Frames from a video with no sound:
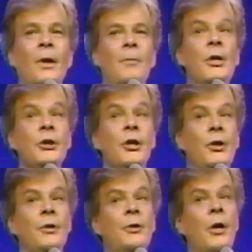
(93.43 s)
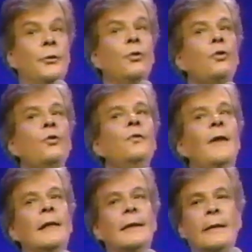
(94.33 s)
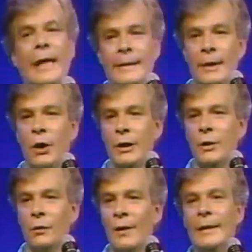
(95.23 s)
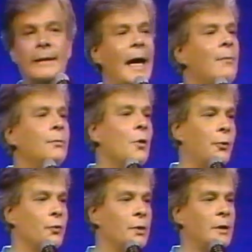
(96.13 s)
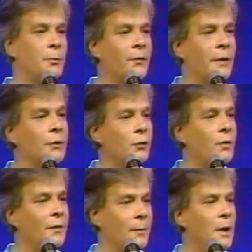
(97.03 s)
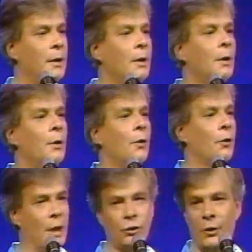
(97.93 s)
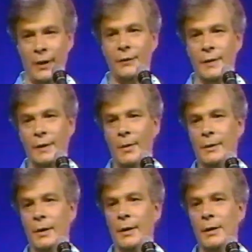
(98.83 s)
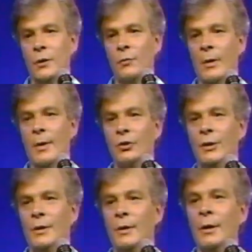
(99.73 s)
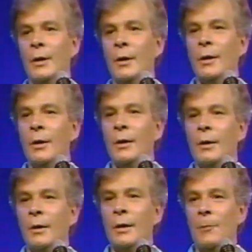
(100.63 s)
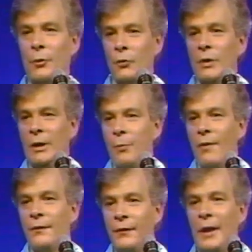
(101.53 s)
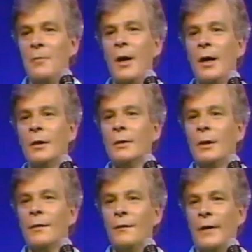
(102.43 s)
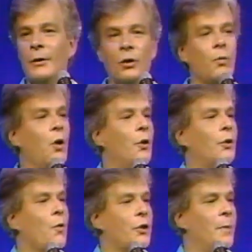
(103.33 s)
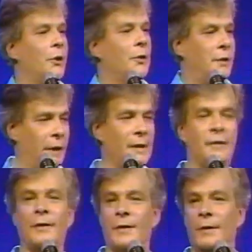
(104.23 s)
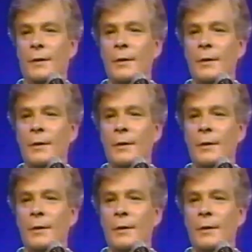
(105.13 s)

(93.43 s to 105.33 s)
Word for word: Mais il y, a euh, toute une nouvelle catégorie, une nouvelle gamme de produits qui peut faire de toi vraiment un acheteur avisé maintenant dans les supermarchés. Euh. des produits qui peuvent vraiment faire de toi un consommateur très averti.